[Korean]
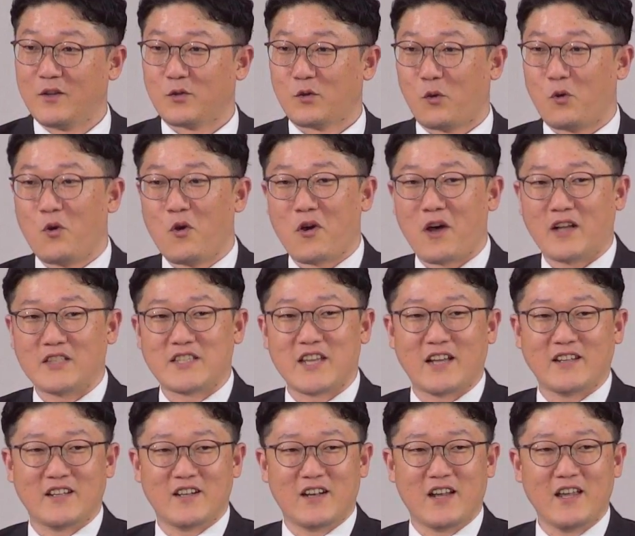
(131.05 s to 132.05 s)
놀러 가지
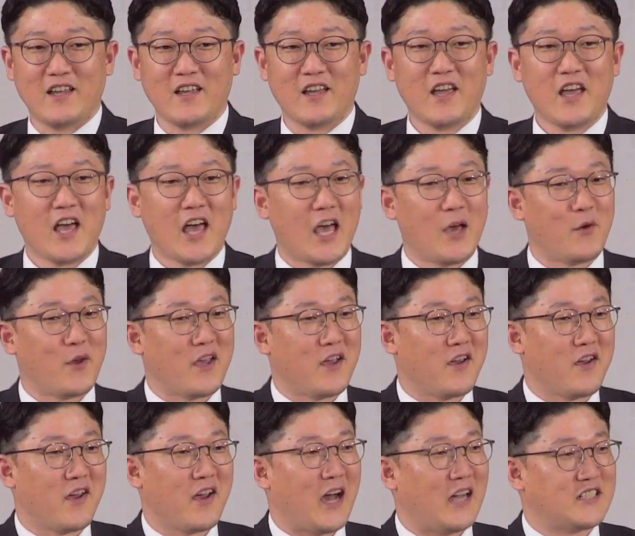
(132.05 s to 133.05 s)
않을래?
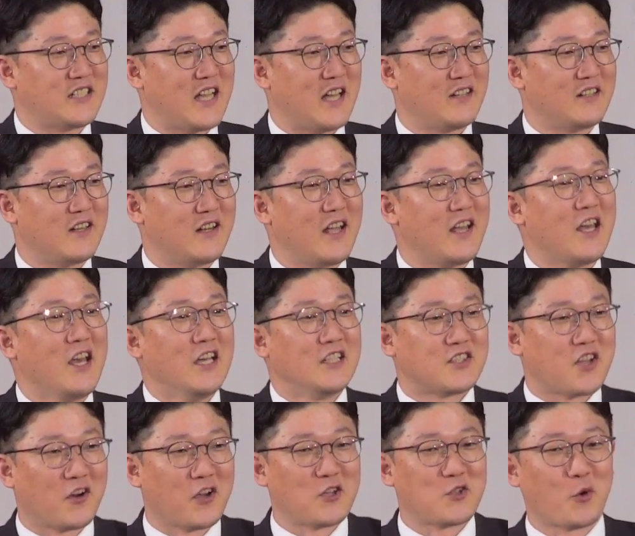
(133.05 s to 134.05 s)
해외여행 가지 않을래?
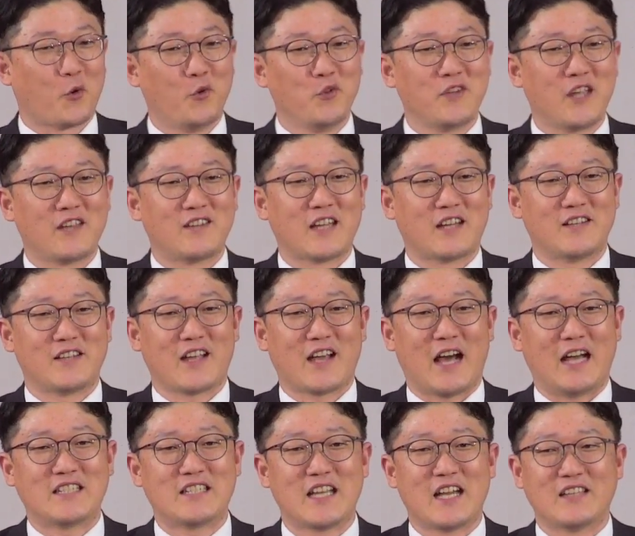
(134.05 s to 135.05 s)
저기 좋은 데 있다는데
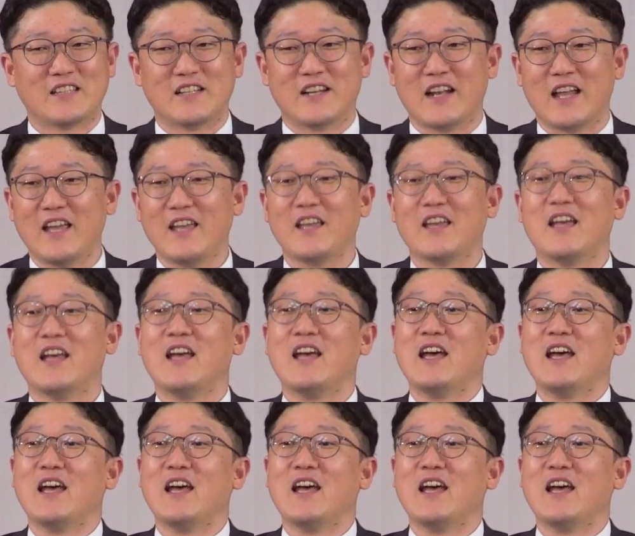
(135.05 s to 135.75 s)
가지 않을래?